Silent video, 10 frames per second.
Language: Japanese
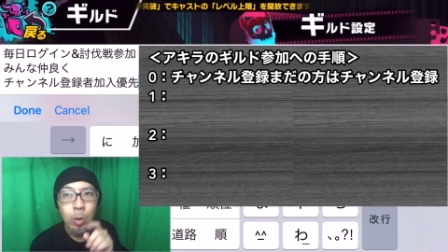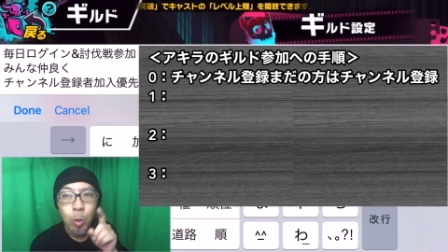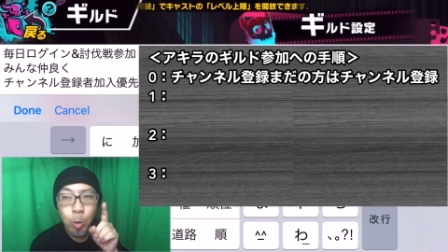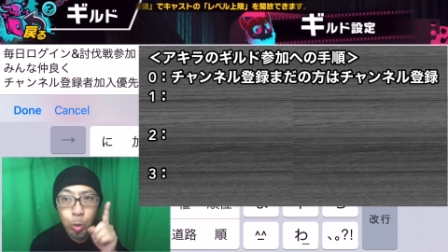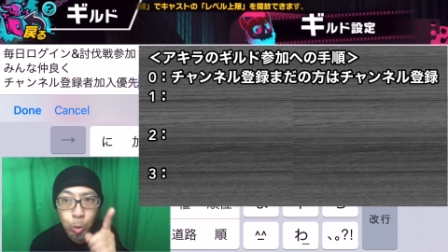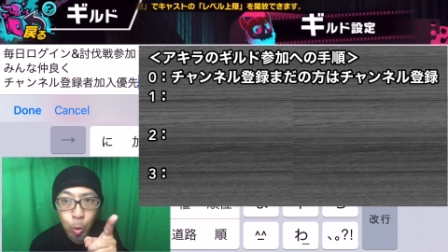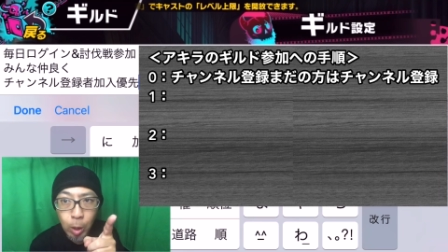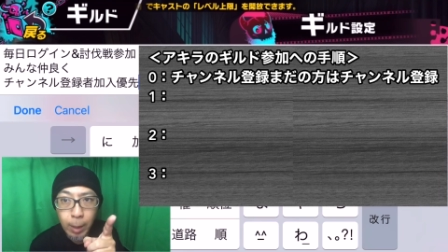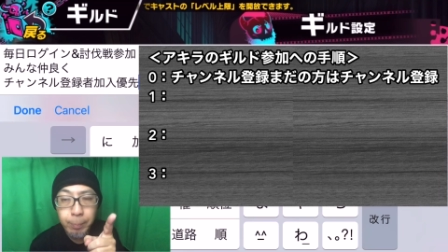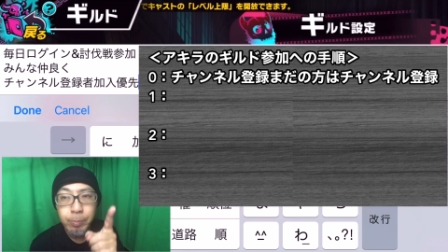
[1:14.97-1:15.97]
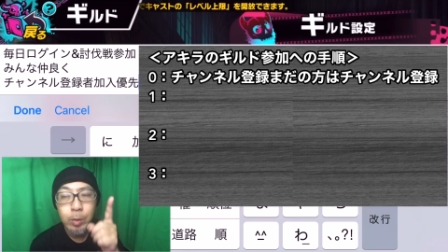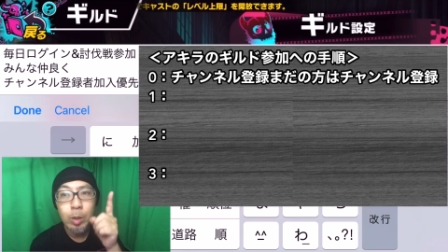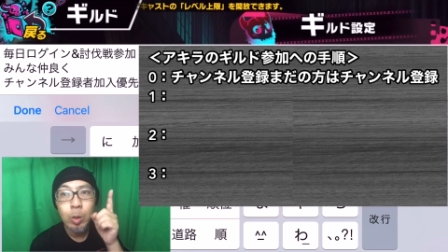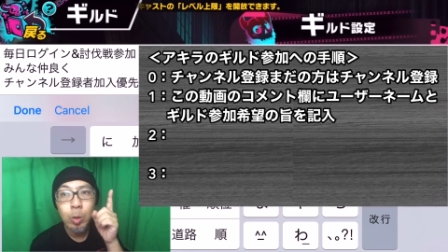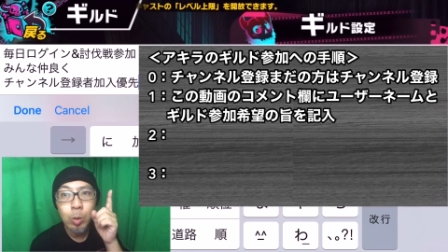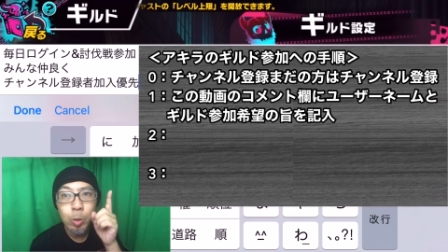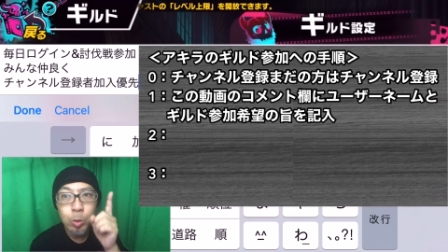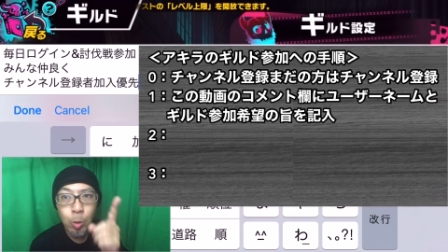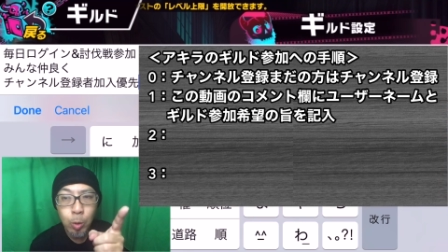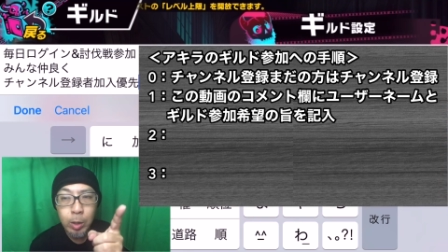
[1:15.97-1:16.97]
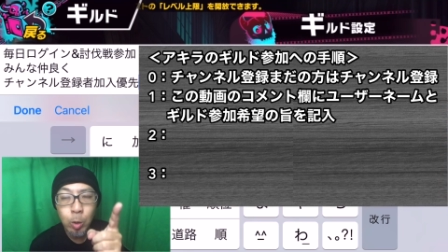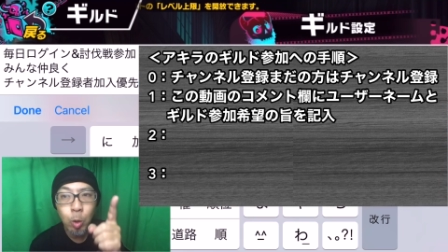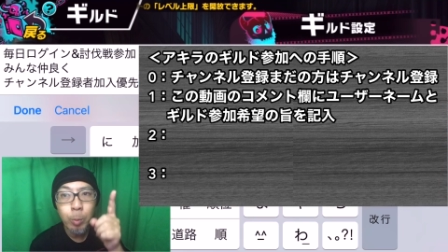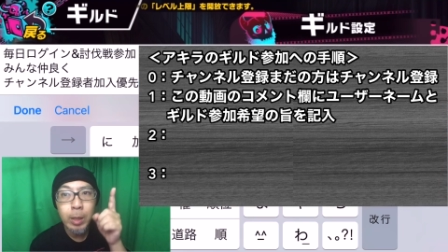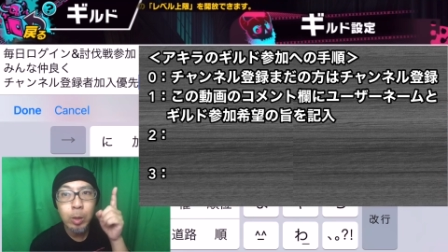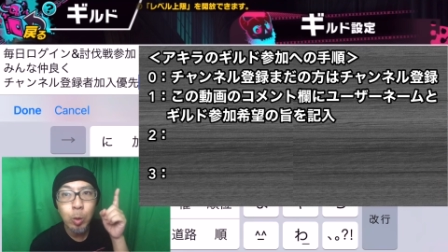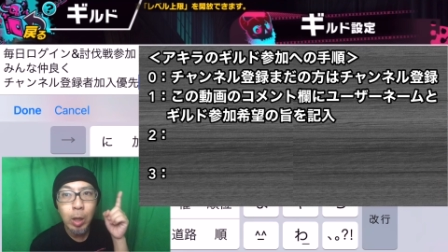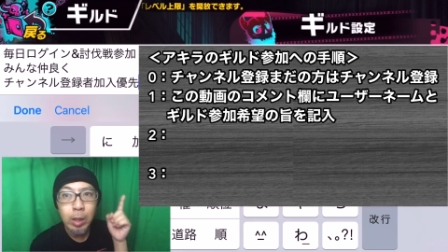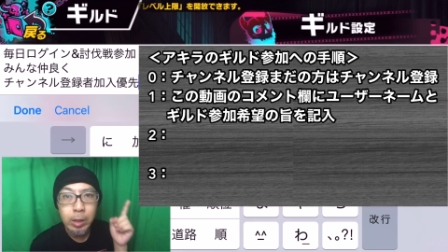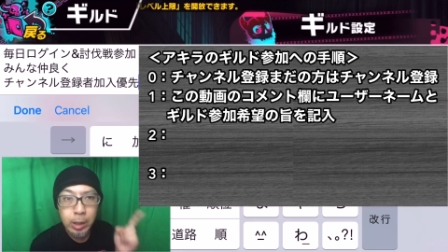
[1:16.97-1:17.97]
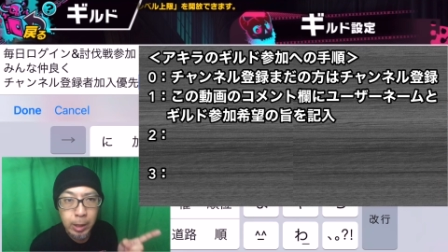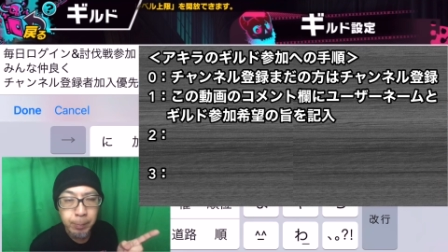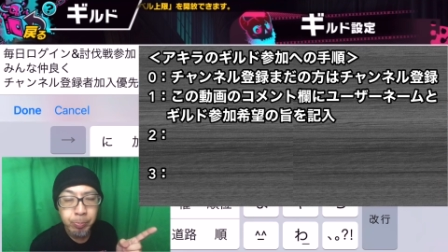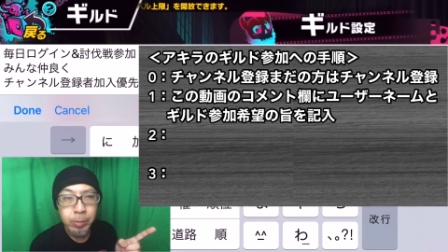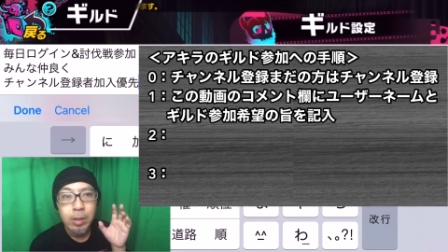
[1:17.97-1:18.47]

この動画、この動画のコメント欄に、